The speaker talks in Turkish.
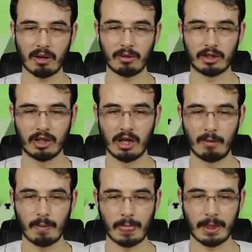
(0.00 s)
var mı?
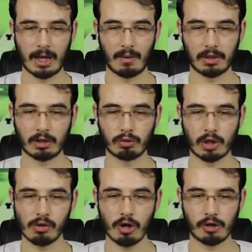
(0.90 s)
Havada
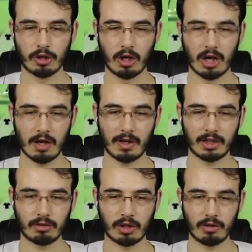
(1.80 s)
duran ölür.
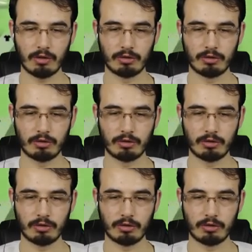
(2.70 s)
Havada duran